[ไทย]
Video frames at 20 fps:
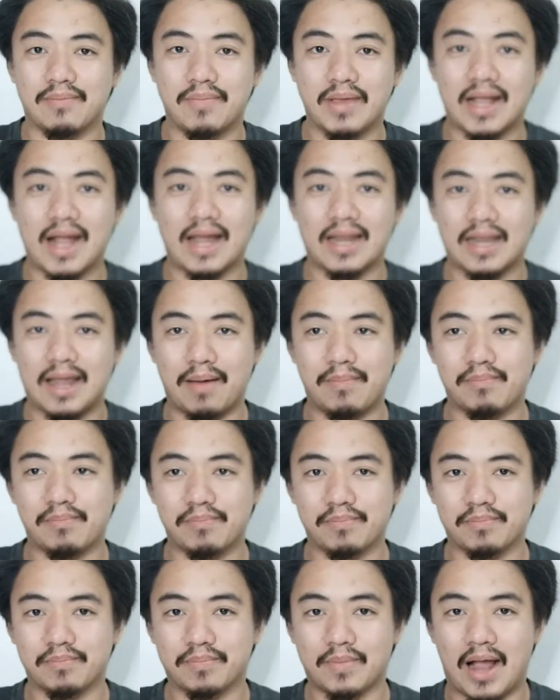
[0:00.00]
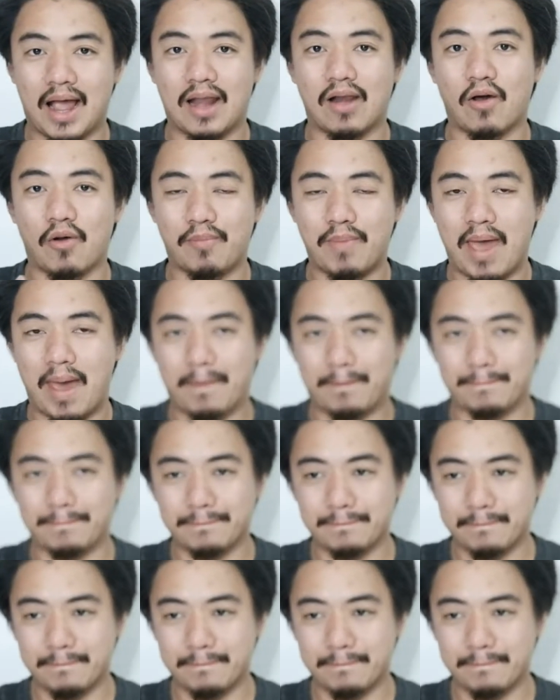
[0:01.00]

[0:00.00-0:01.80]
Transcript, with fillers: มีการทำการออกแบบ